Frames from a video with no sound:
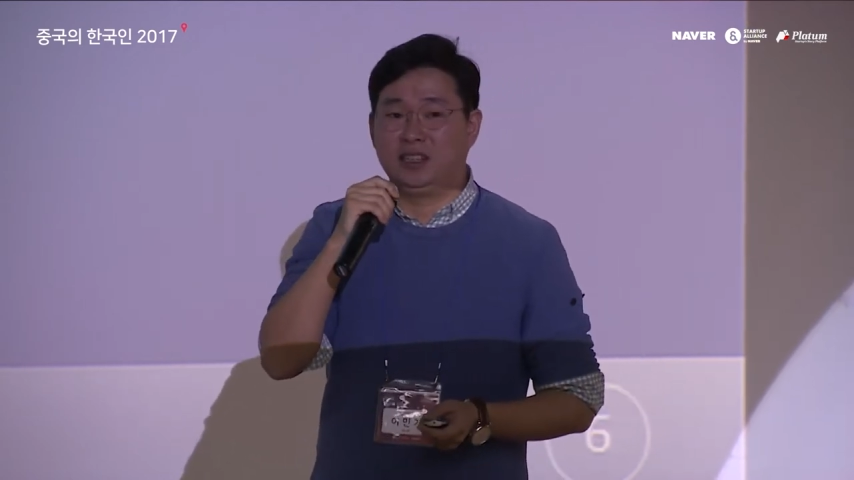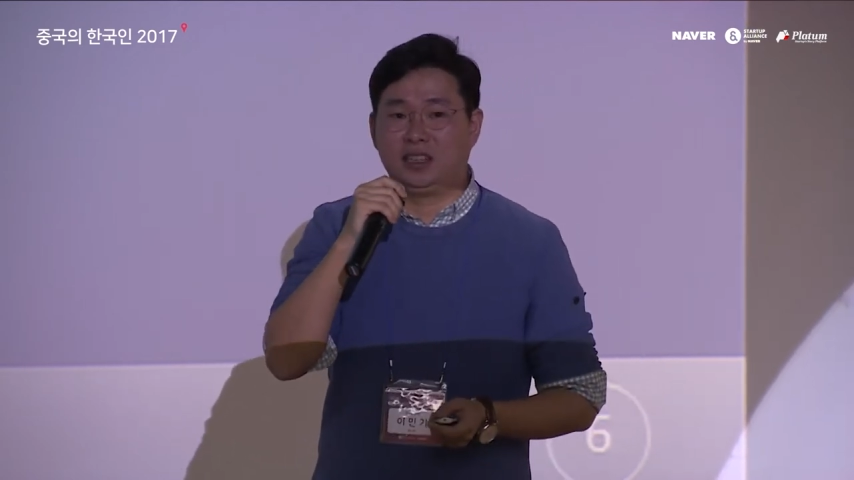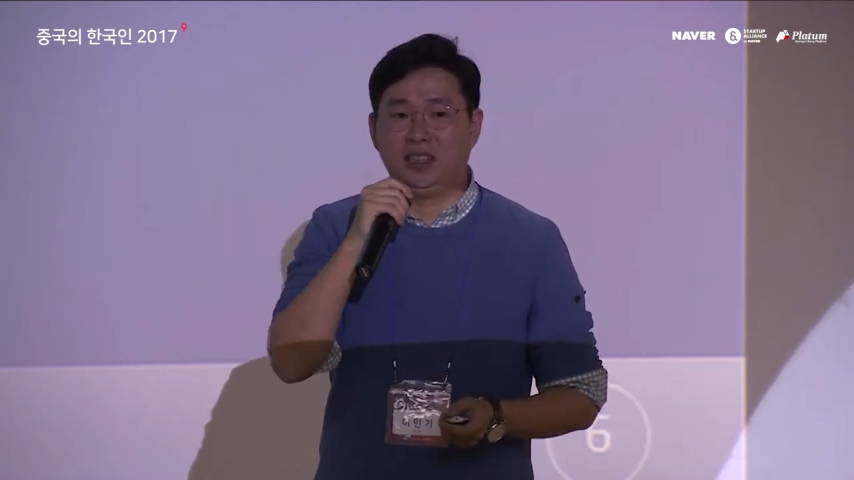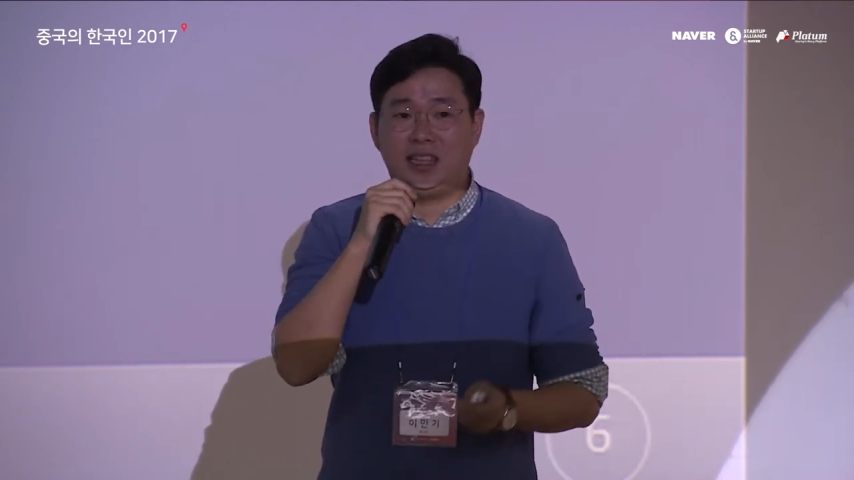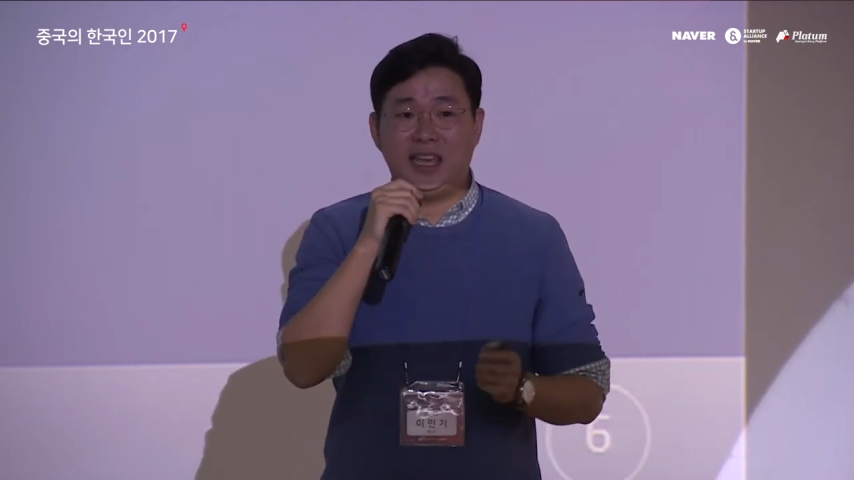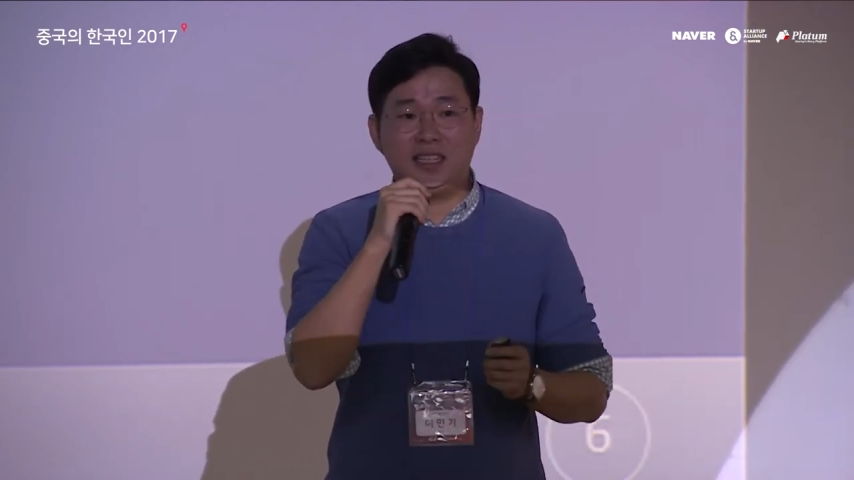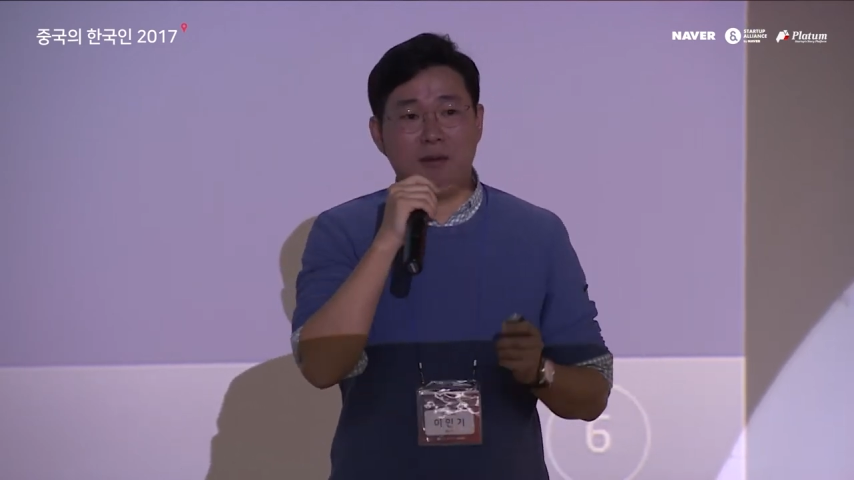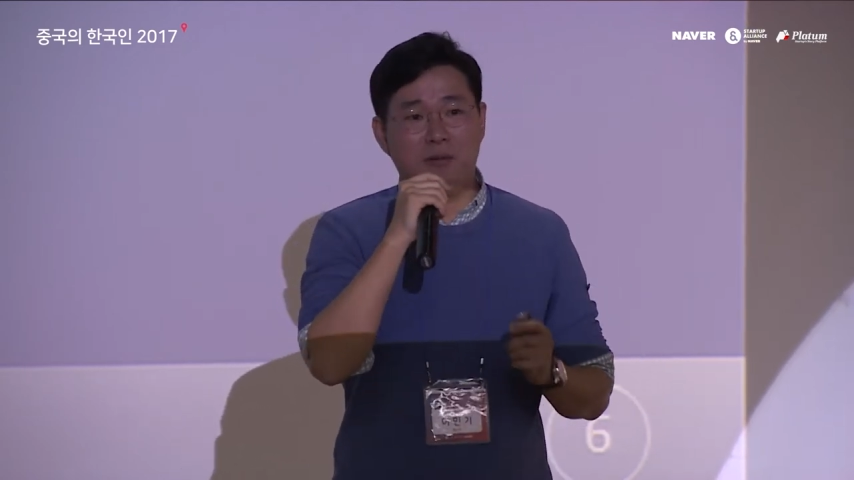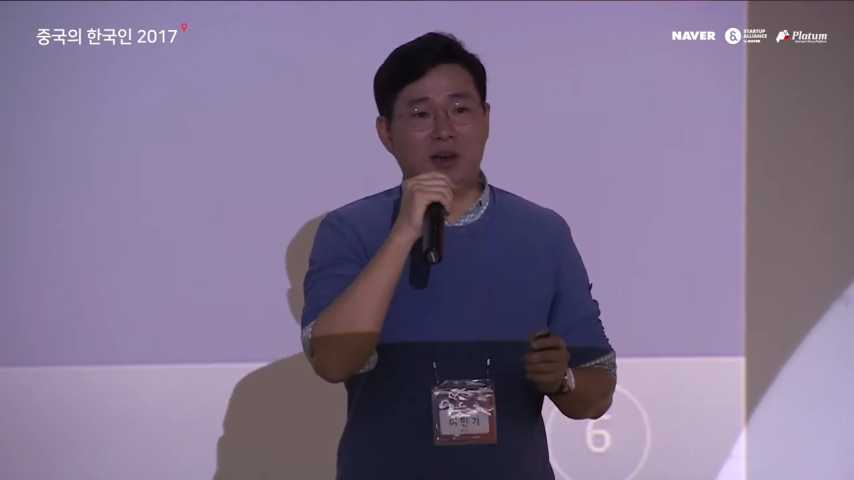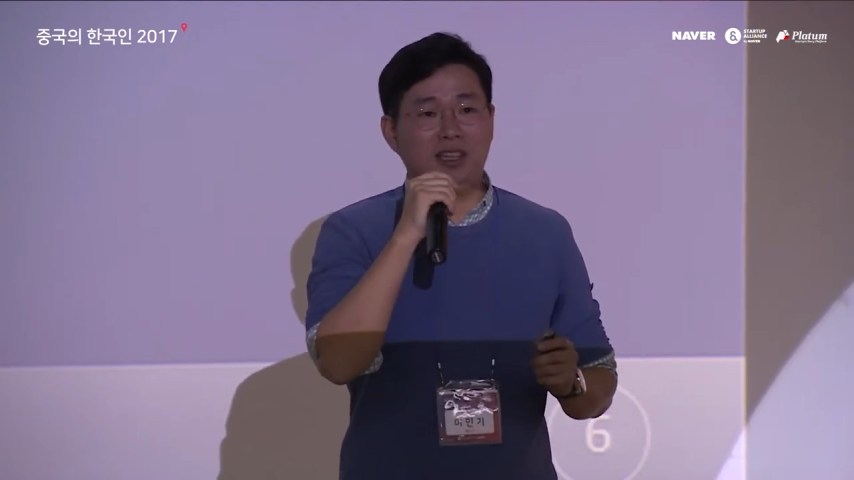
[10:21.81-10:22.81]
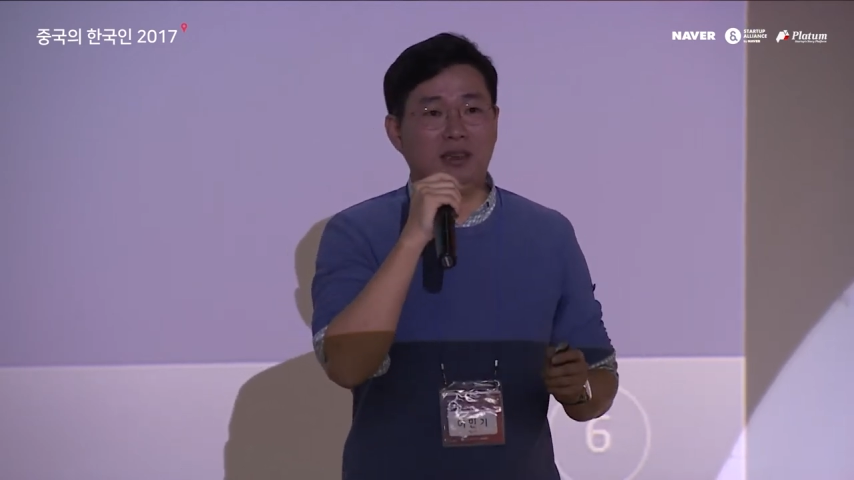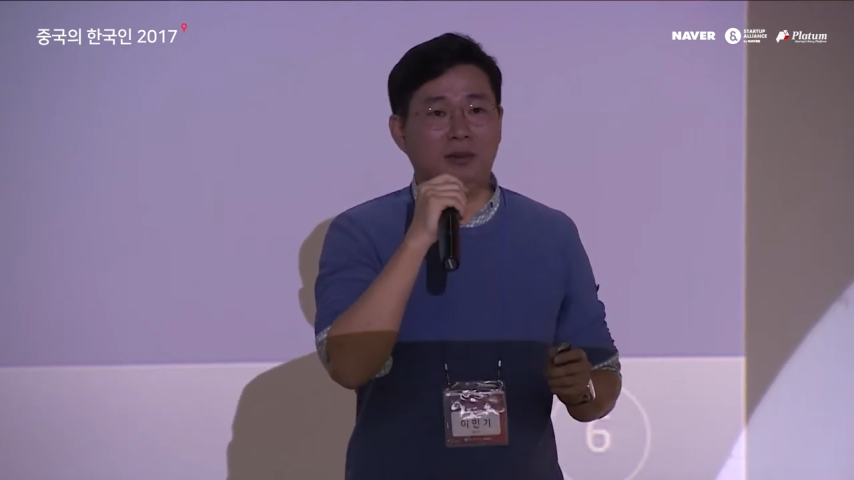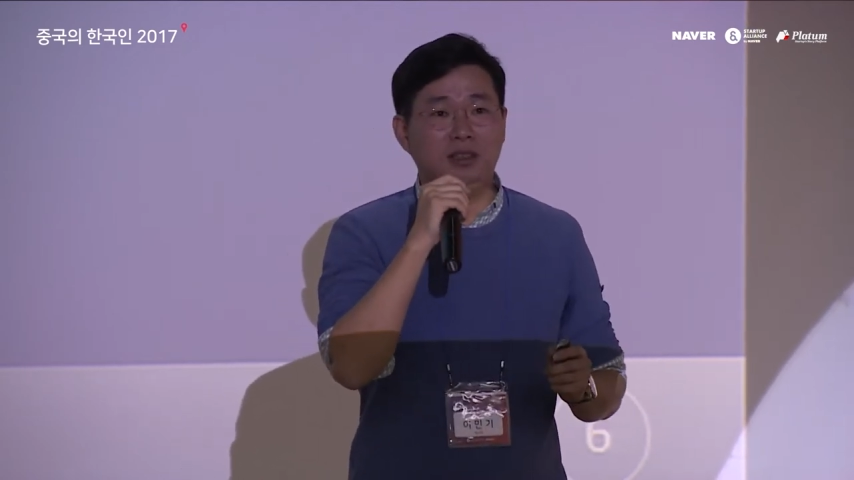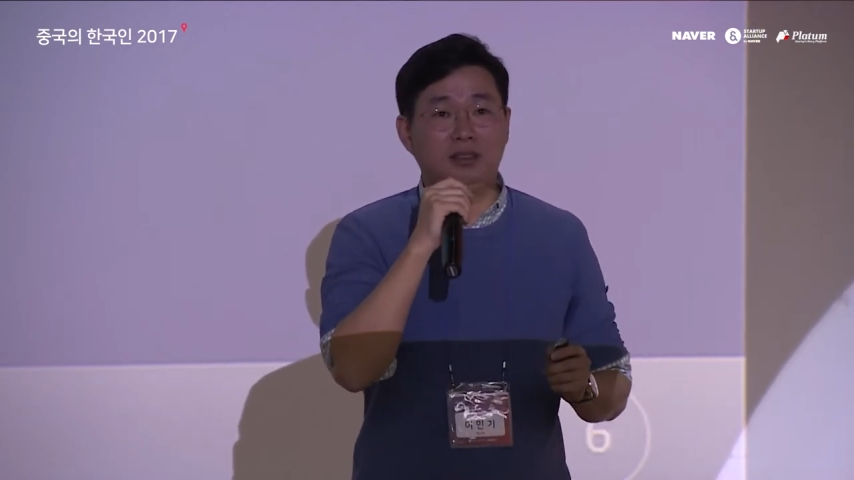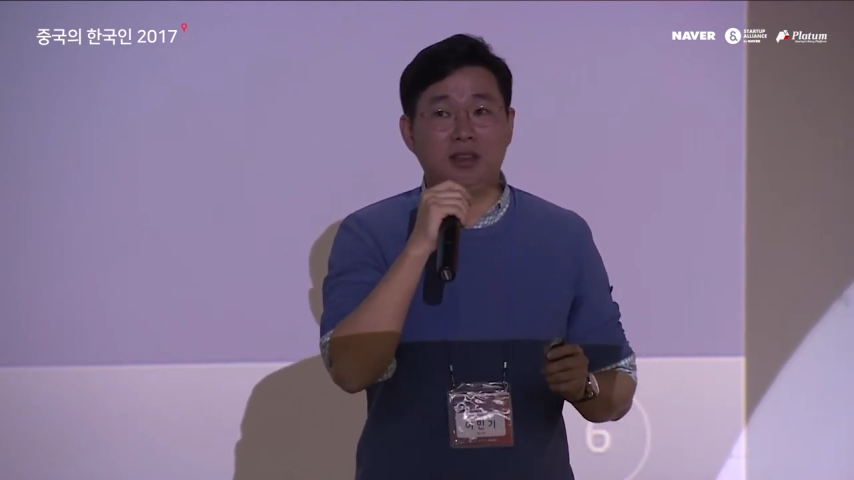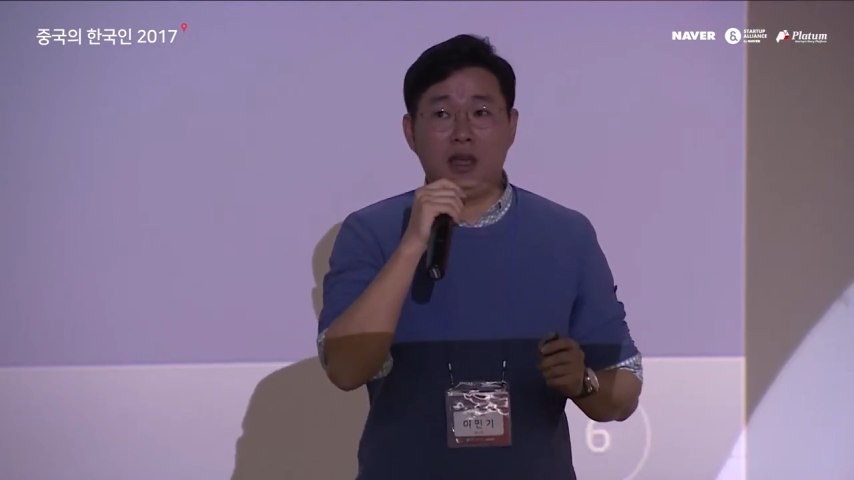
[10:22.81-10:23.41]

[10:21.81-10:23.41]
근데 대신에 뭐가 있냐면은